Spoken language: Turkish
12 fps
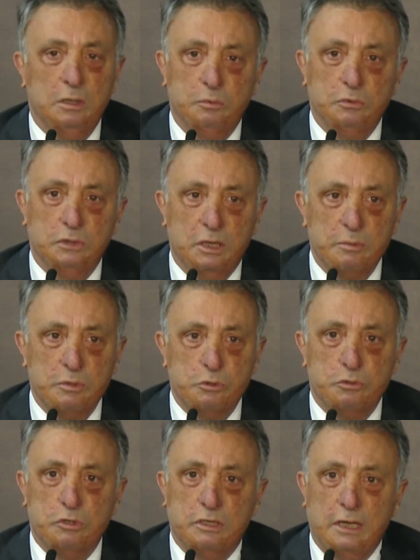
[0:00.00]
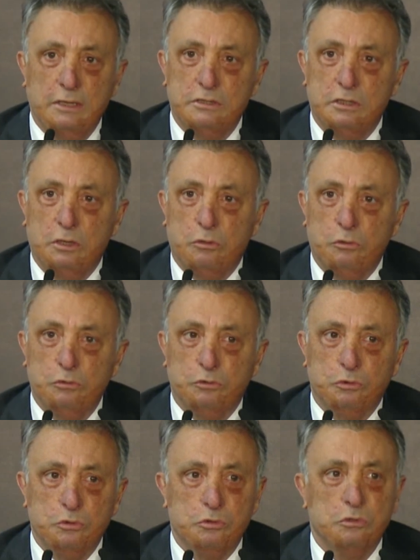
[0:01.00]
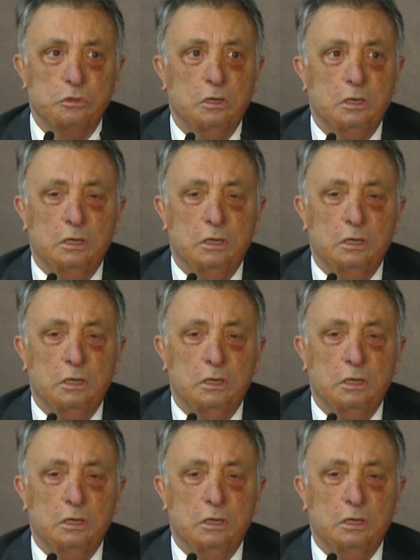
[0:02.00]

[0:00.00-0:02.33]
Bunları biz yüz yüze kendisiyle konuşuruz.